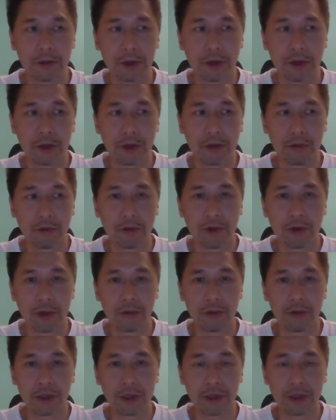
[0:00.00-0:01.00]
呃，我认
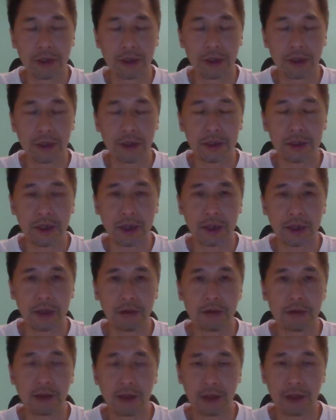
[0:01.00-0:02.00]
为这个影响力
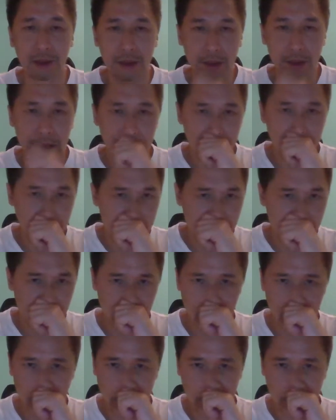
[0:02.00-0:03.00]
会，
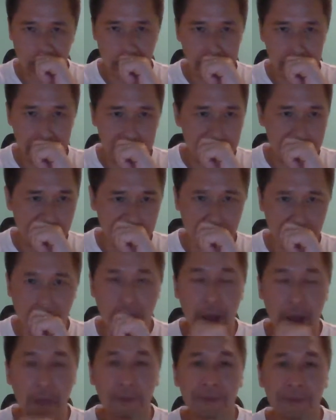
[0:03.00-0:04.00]
呃，比较
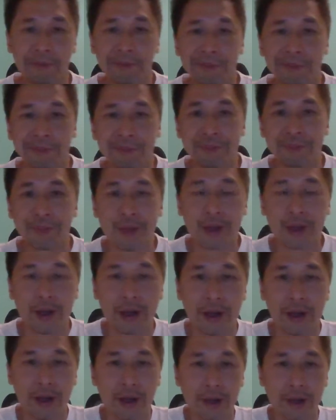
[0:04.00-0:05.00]
大，
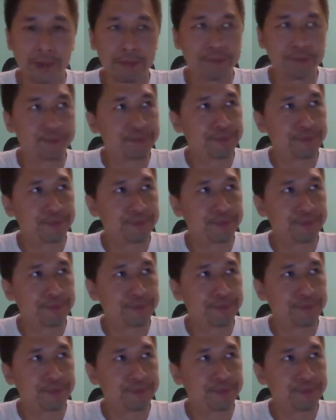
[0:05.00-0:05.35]
呃，